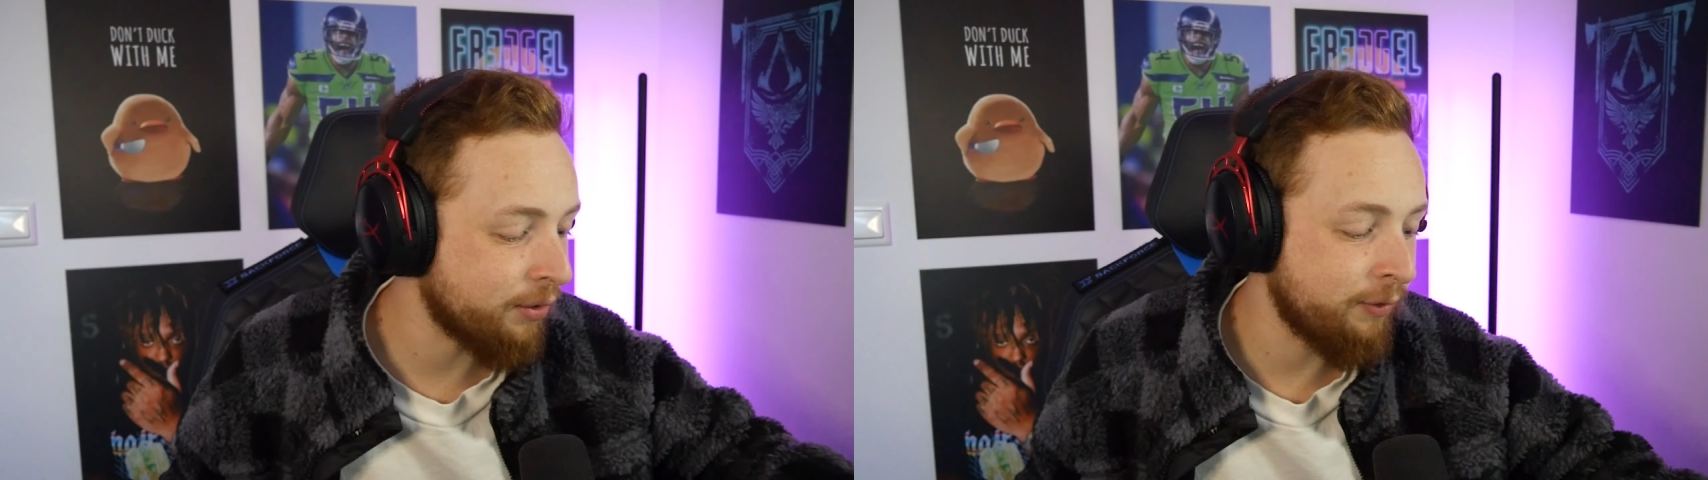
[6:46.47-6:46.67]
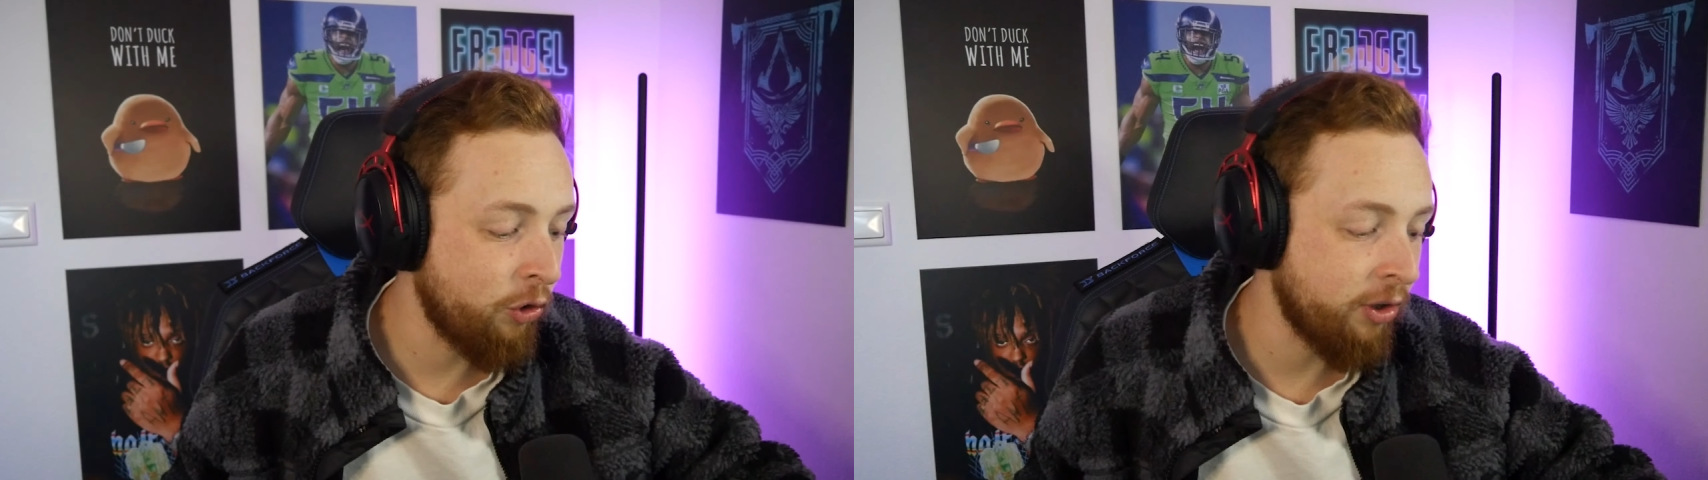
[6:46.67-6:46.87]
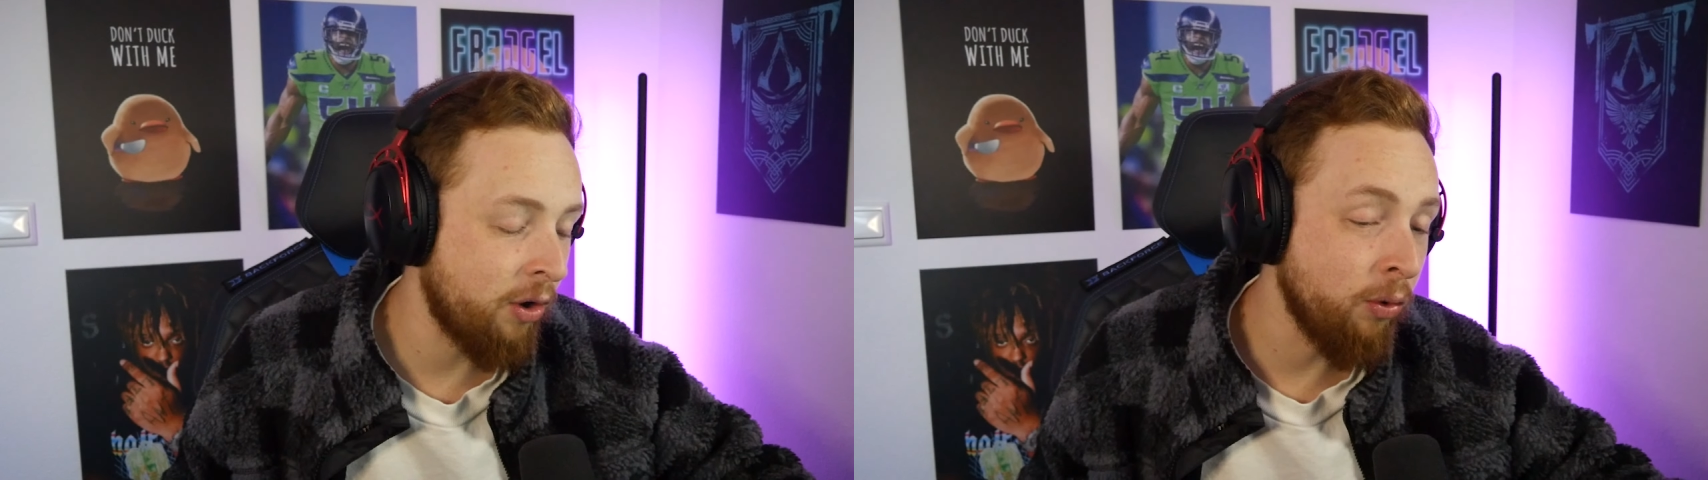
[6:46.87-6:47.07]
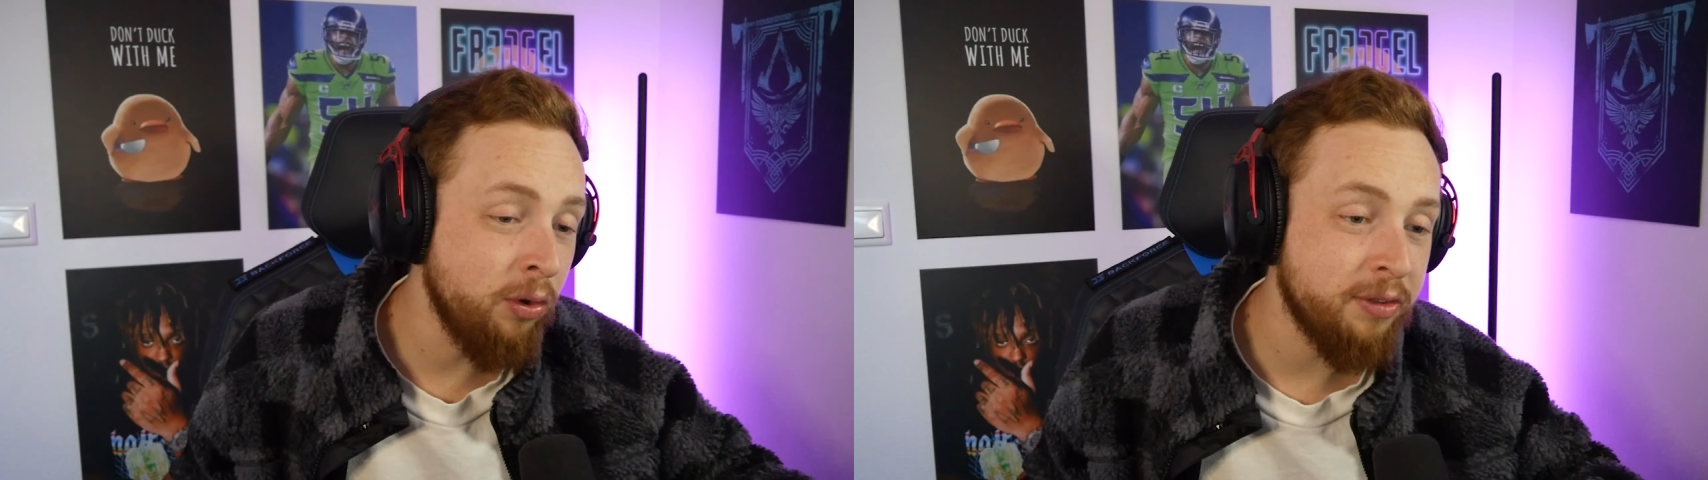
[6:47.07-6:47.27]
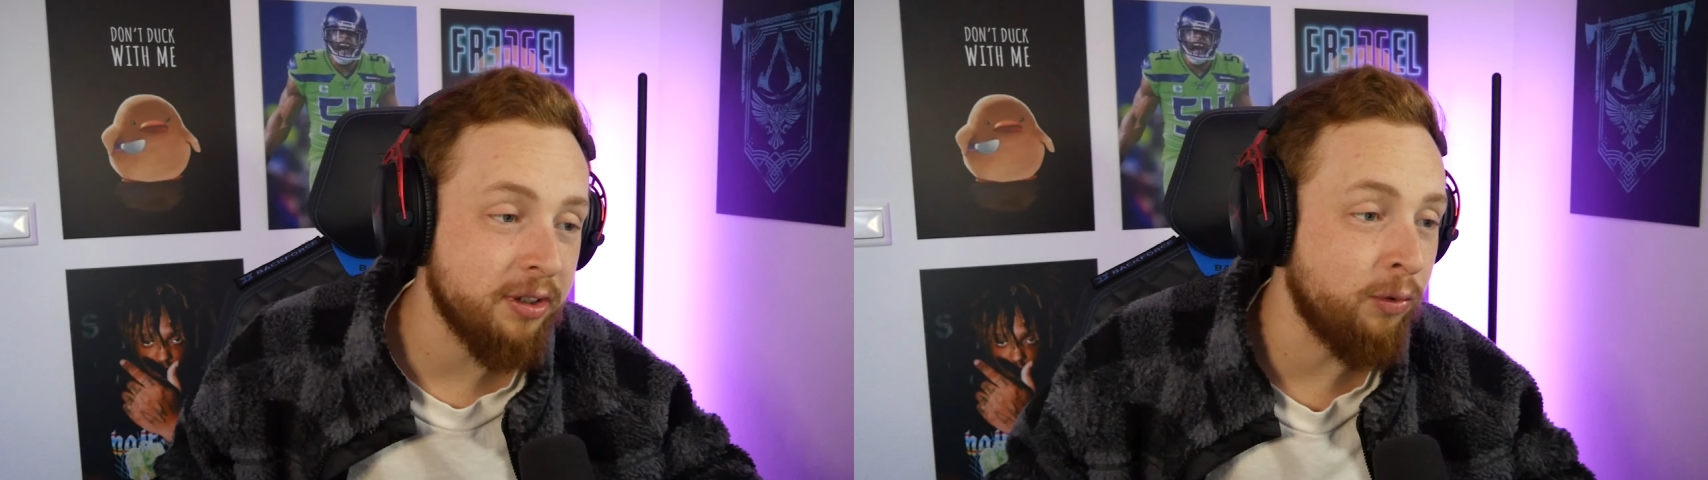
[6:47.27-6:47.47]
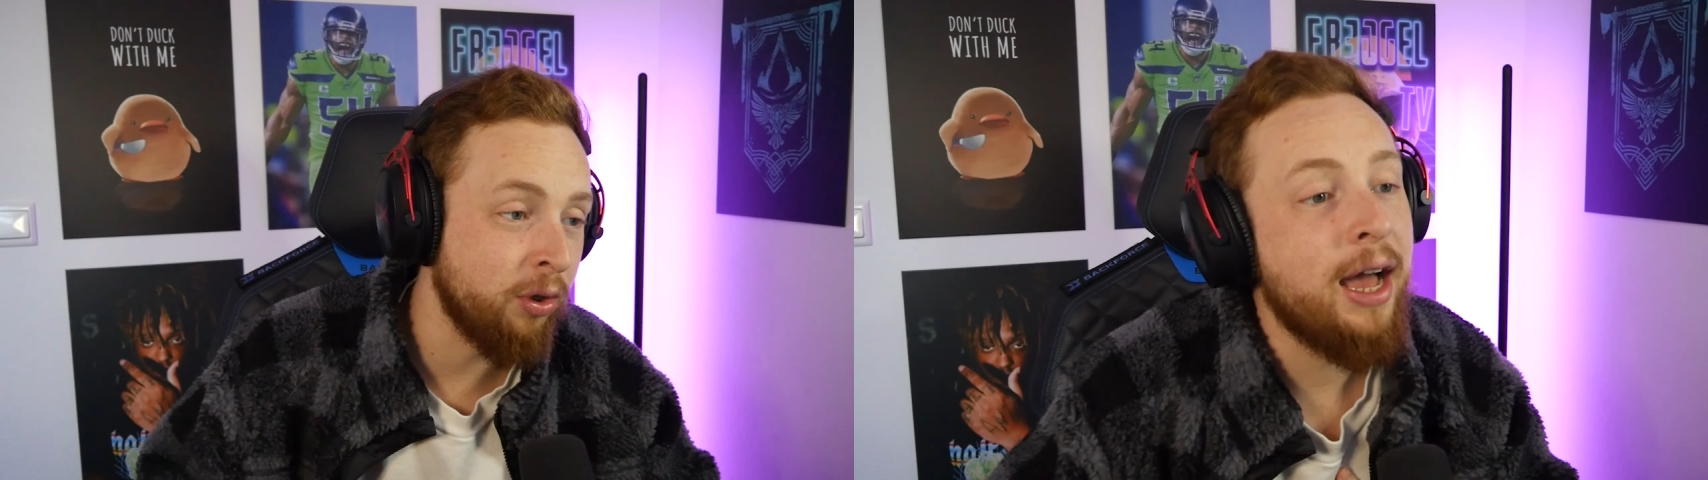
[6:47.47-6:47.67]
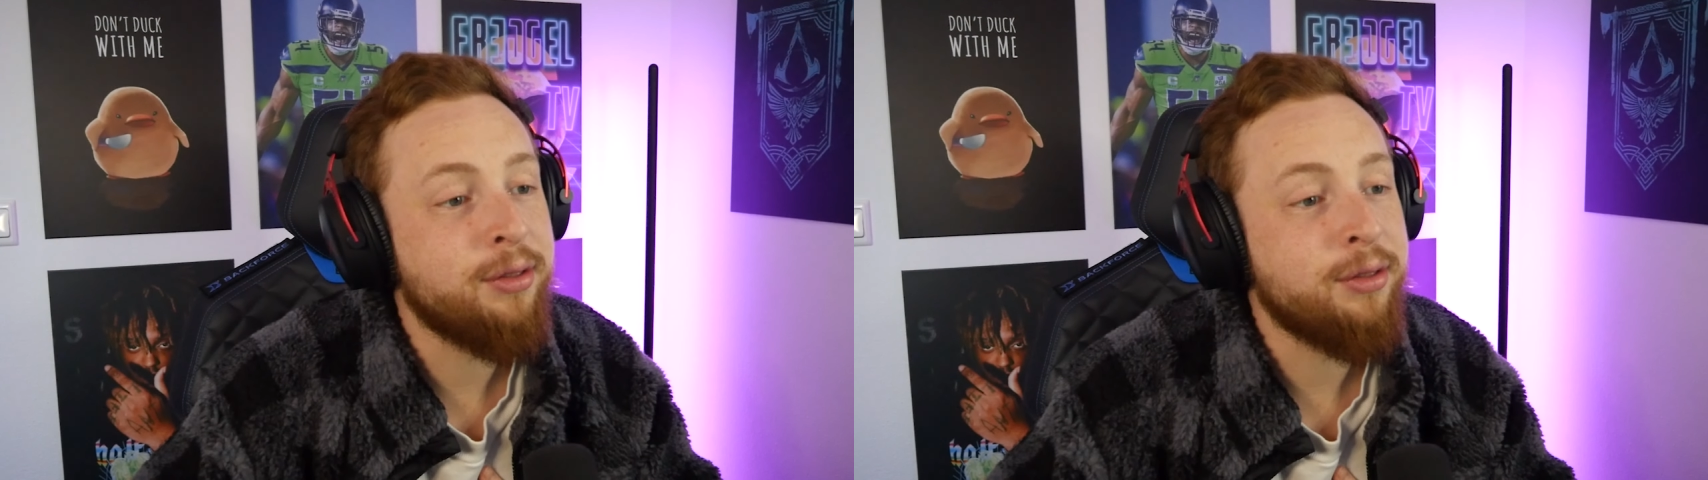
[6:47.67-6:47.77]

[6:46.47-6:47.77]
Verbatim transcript: dass das Video denn unlustig wird.